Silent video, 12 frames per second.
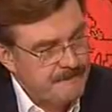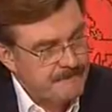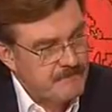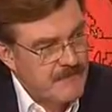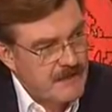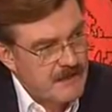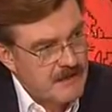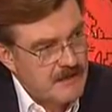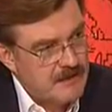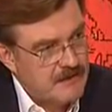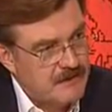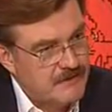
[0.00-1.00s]

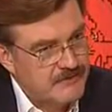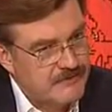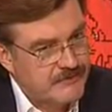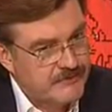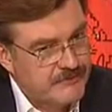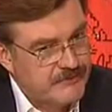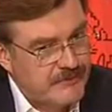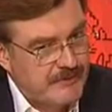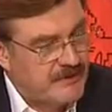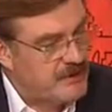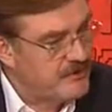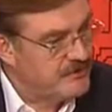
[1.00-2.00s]
э,
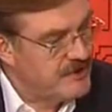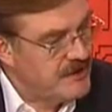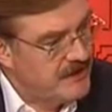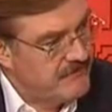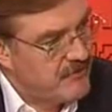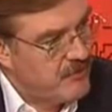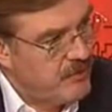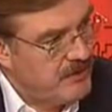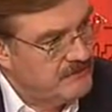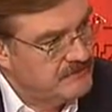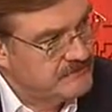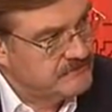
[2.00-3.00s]
Объединенная
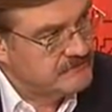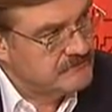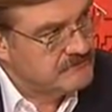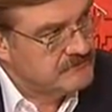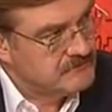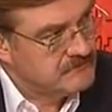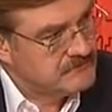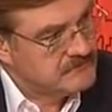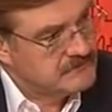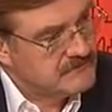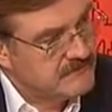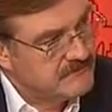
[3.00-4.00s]
Европа. Ну, что касается